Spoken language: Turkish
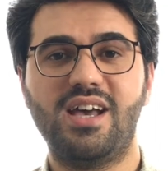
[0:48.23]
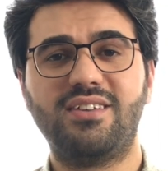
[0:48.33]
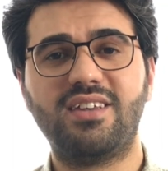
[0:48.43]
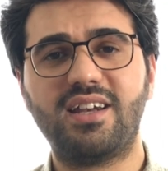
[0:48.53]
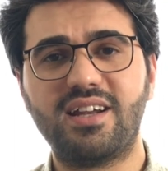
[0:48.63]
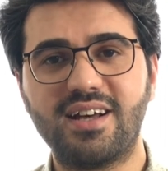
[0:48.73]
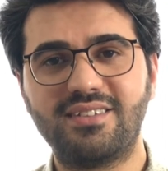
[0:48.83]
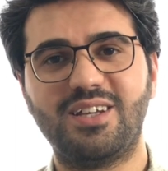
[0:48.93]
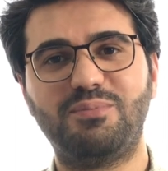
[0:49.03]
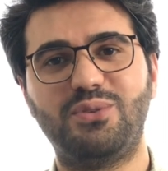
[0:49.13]

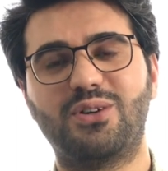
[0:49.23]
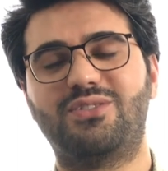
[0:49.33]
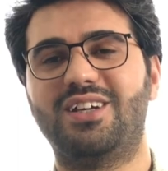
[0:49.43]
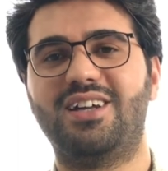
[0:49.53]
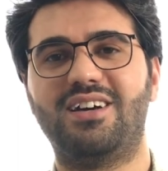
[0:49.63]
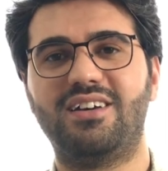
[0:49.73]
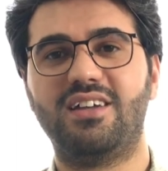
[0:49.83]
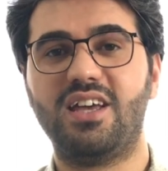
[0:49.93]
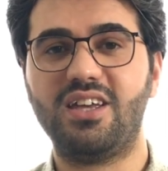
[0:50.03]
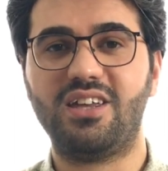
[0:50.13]
serenat yapıyor sana
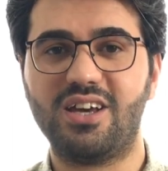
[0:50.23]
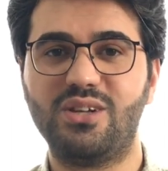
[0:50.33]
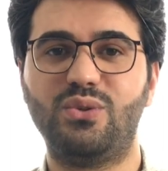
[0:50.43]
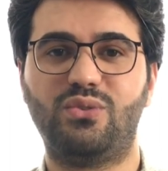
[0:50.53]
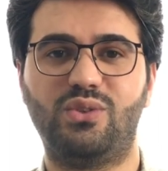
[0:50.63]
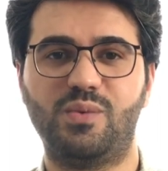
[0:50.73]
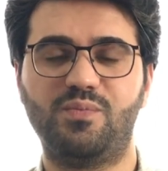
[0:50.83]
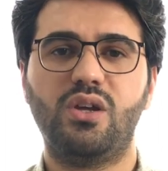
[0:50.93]
ey yeryüzü.